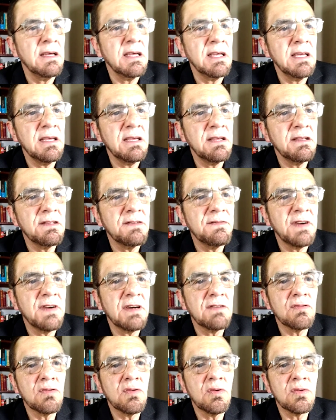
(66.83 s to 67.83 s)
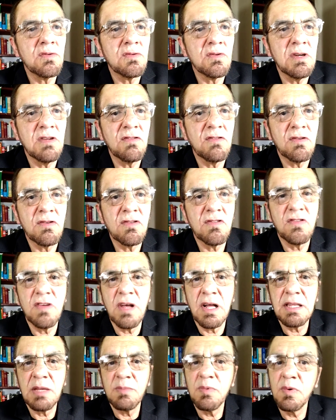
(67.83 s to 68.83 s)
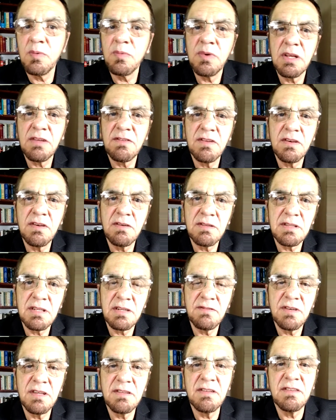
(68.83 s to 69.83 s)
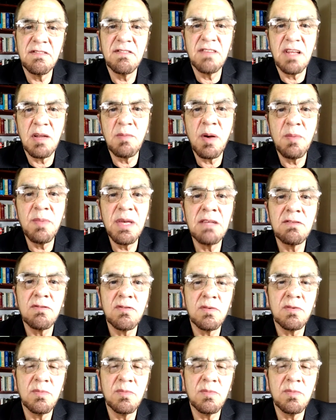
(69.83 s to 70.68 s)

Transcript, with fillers: e se faz o controle social da população através de desarmamento,